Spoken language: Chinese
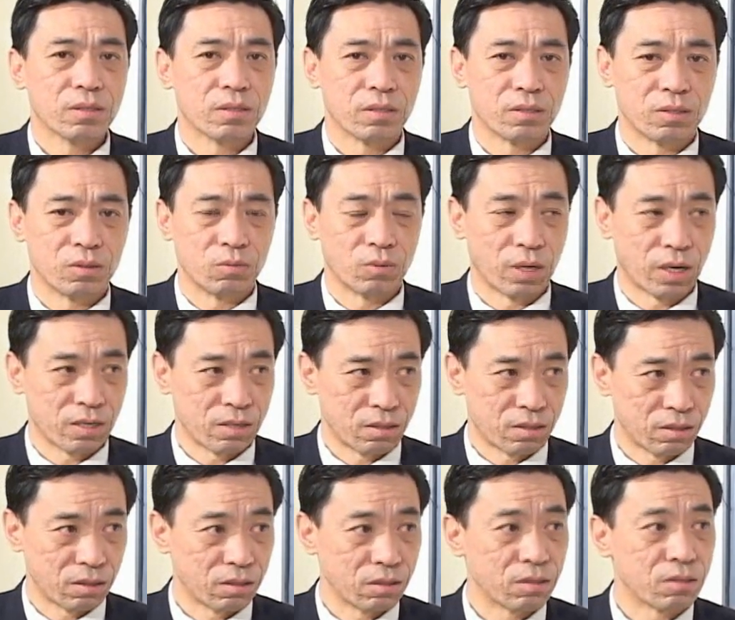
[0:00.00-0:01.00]
可是我还
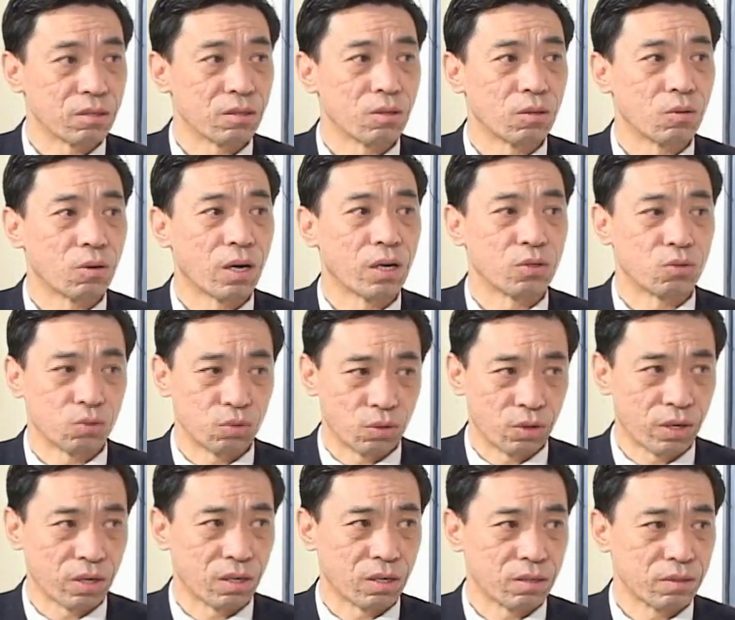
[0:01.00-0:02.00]
是听医生的话
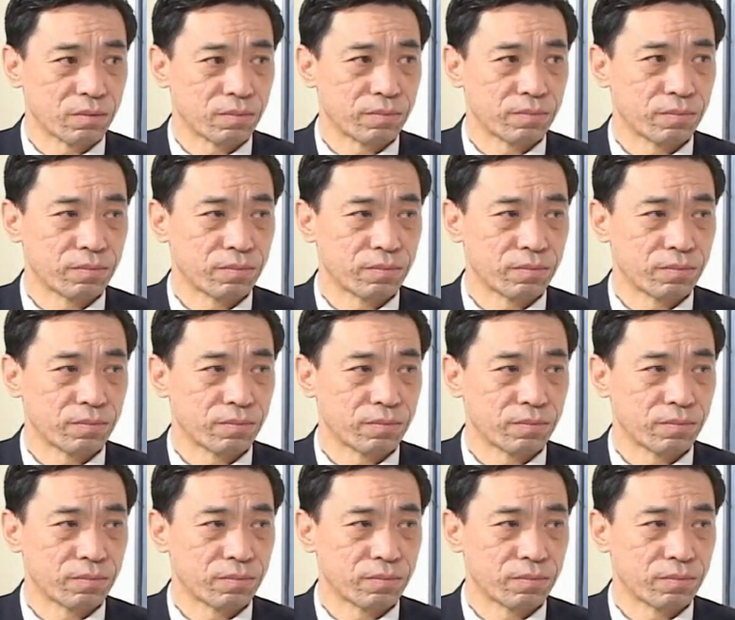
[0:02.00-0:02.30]
住院了。